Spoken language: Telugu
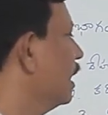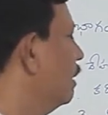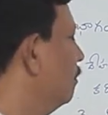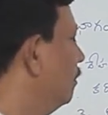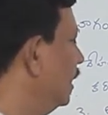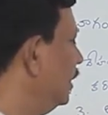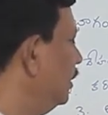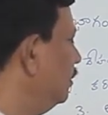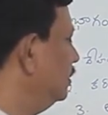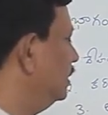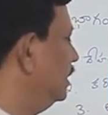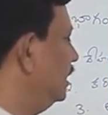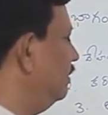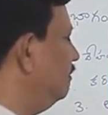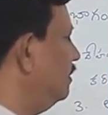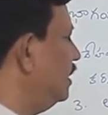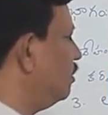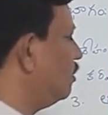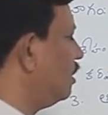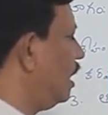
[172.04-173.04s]
మరియు
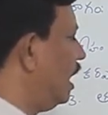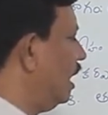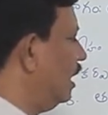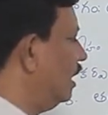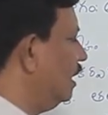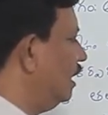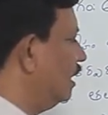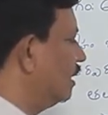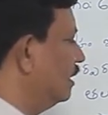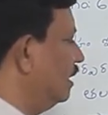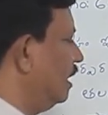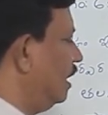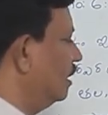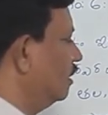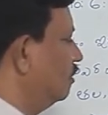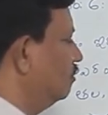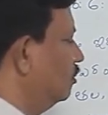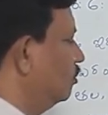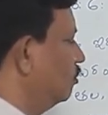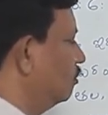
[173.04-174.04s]
జీవి యొక్క ఆహార
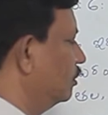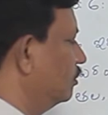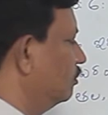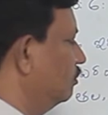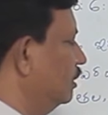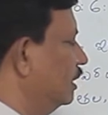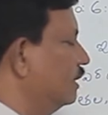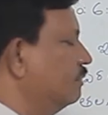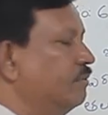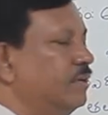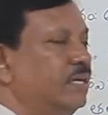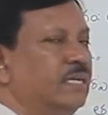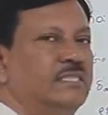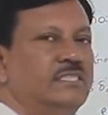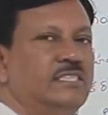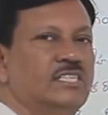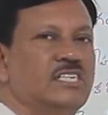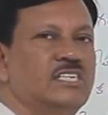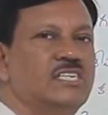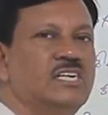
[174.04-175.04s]
నాళం లోపల ఉన్నటువంటి
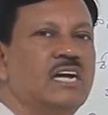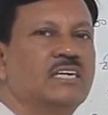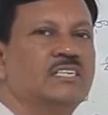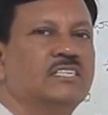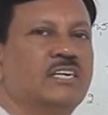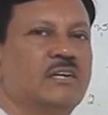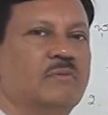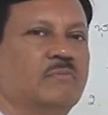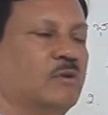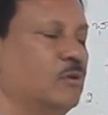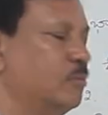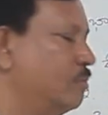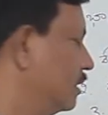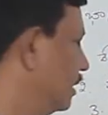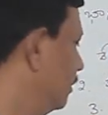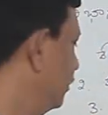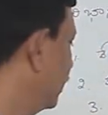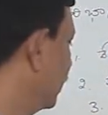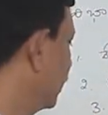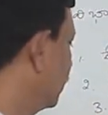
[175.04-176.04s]
జీర్ణాశయం
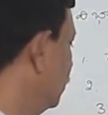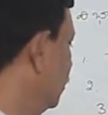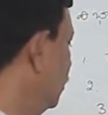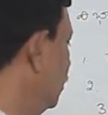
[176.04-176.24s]
లోపల మనకు